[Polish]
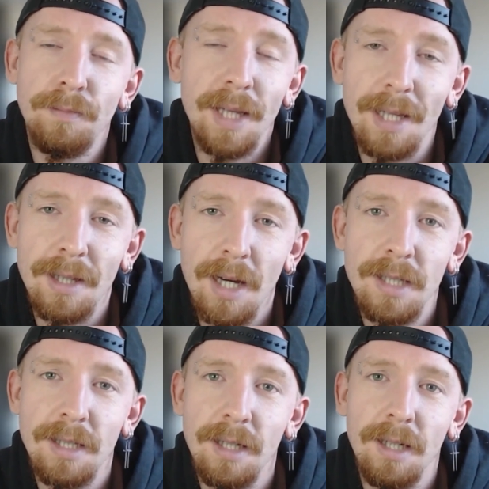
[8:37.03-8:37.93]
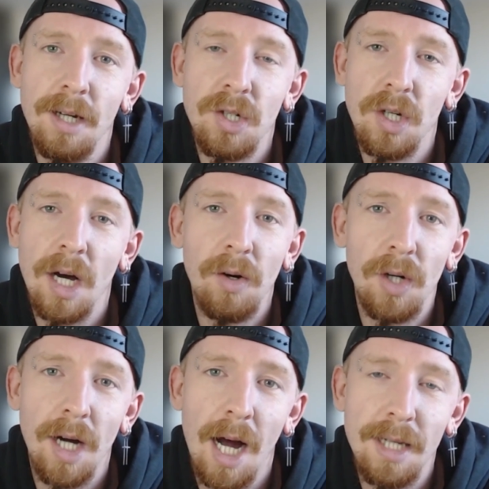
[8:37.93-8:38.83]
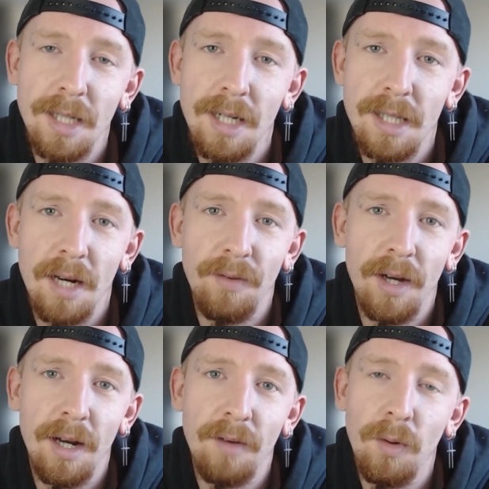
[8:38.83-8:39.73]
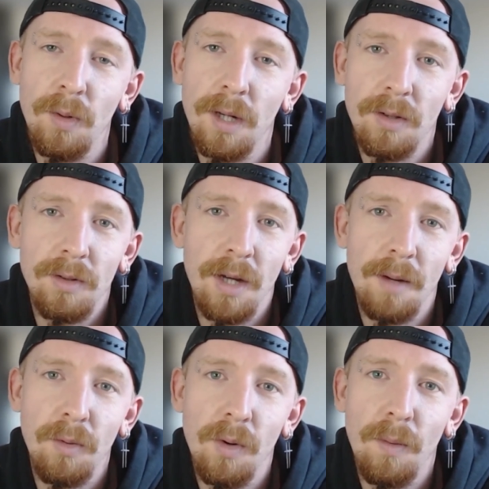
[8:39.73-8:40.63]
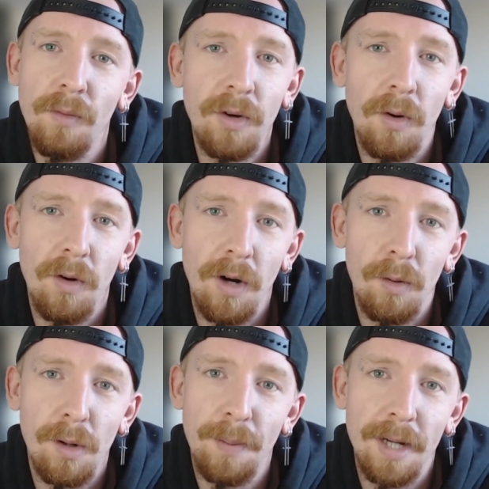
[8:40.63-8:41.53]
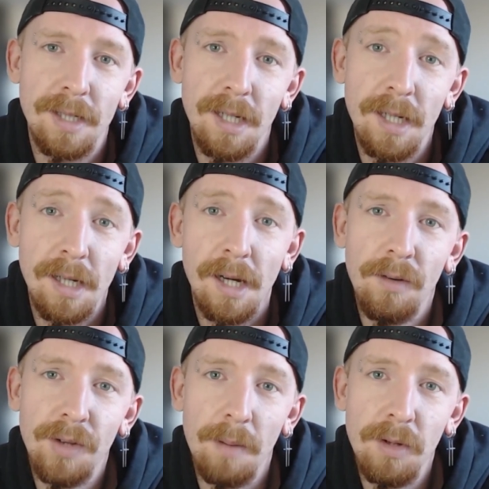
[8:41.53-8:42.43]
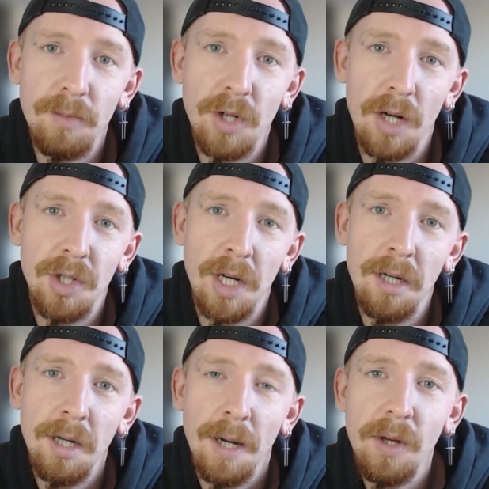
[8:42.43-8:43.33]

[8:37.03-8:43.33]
beta testy jeszcze na koreańskich serwerach, w ogóle to nie było mowy o europejskich e, w tamtym czasie.